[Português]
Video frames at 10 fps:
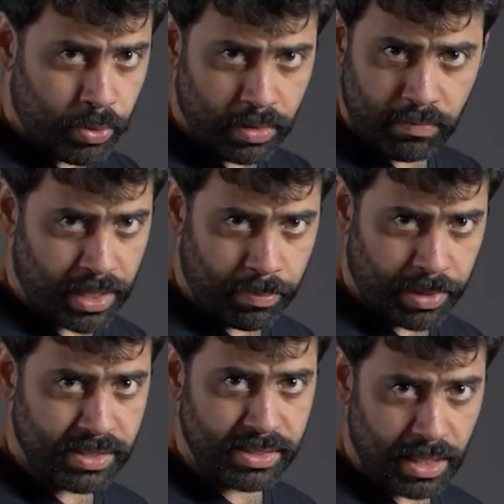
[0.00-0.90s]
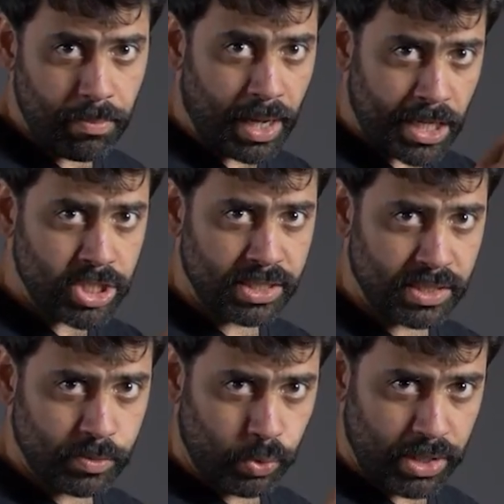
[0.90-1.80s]
porque vai aparecer na imagem,
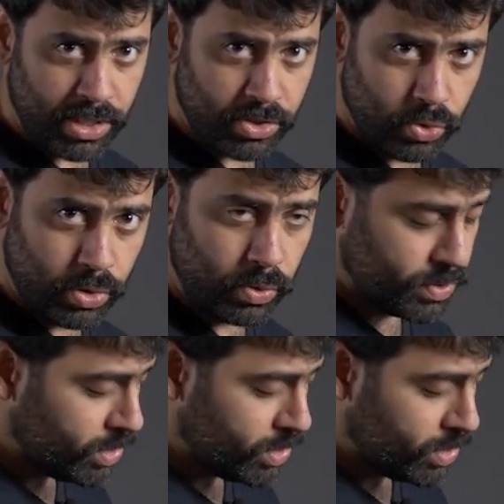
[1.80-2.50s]
essas poeirinhas grudam no